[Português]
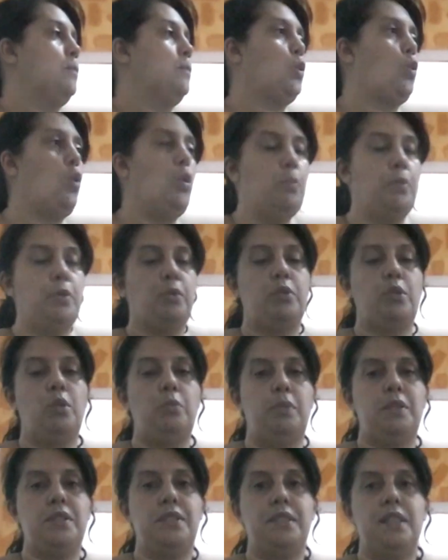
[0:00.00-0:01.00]
compro o que eu
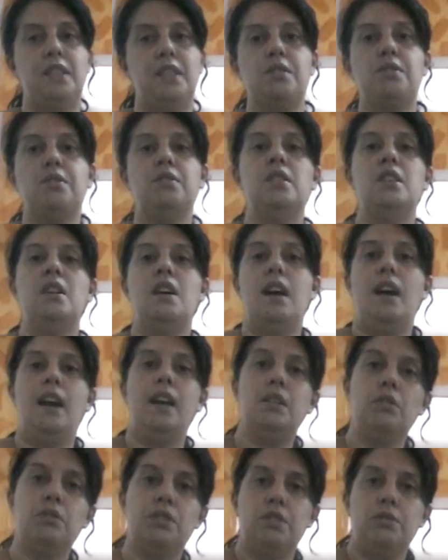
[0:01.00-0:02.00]
preciso,
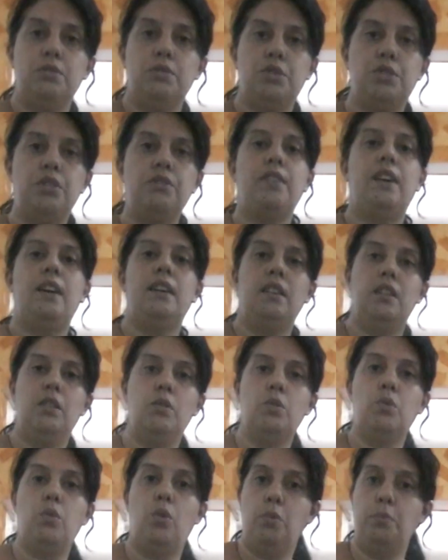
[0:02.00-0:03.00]
aí o que não tiver
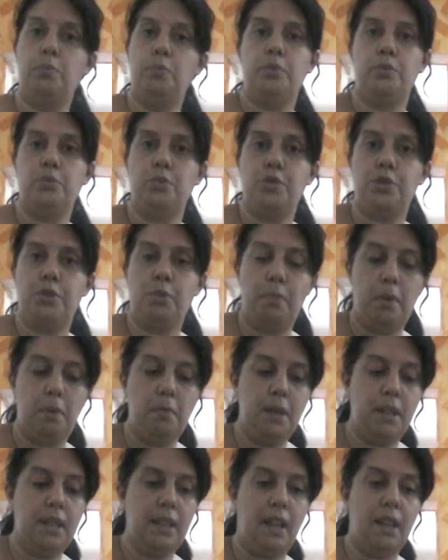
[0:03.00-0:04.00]
eu compro no
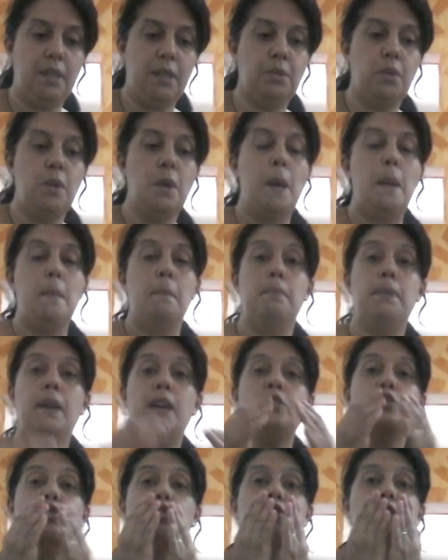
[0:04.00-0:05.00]
supermercado.
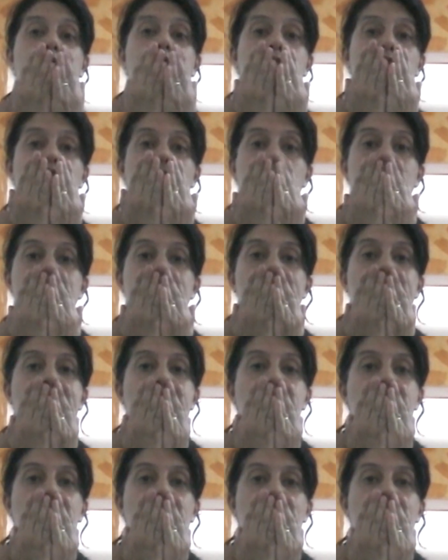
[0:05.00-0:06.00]
Beijo, gente.
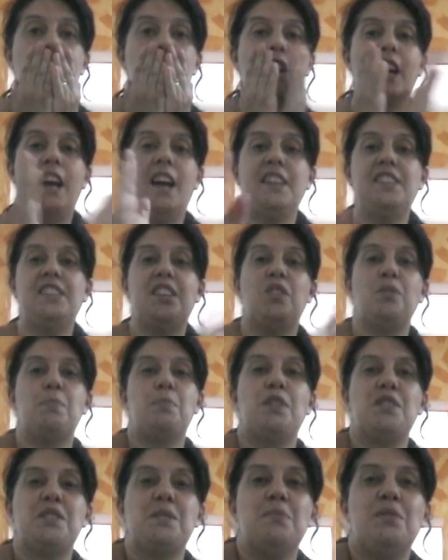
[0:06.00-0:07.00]
Até o
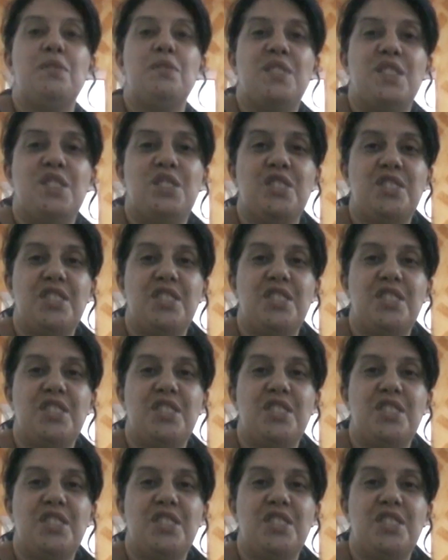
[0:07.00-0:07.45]
próximo vídeo.